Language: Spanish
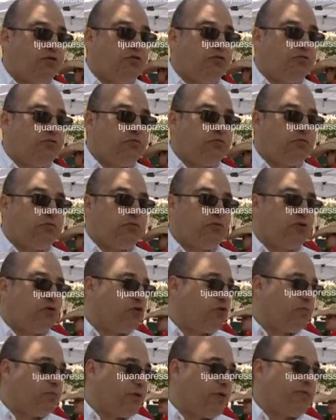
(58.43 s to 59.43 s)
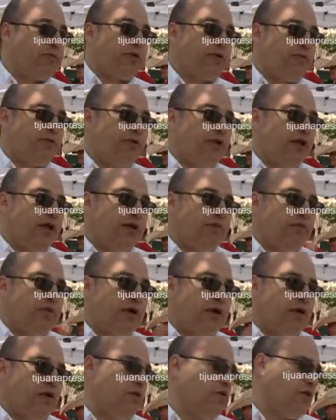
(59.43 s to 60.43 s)
era un grupo
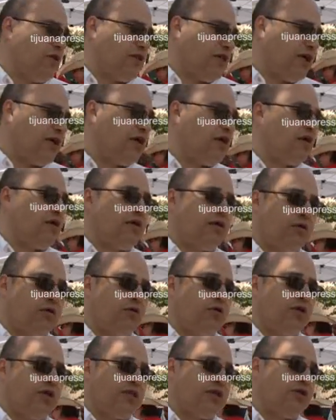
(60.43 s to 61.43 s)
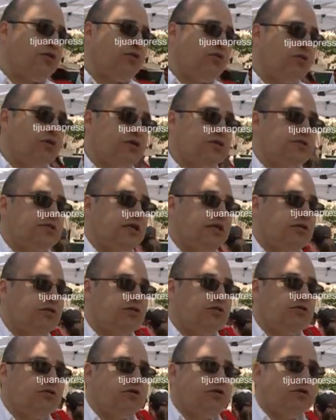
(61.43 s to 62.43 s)
problema y ahorita ahorita no lo es
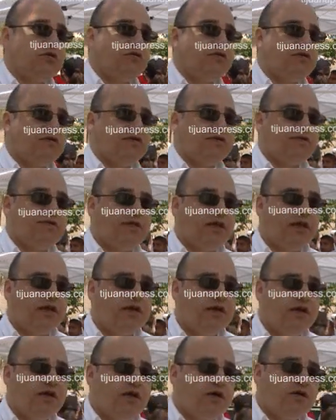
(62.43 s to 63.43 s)
tanto, ¿no? Entonces, este,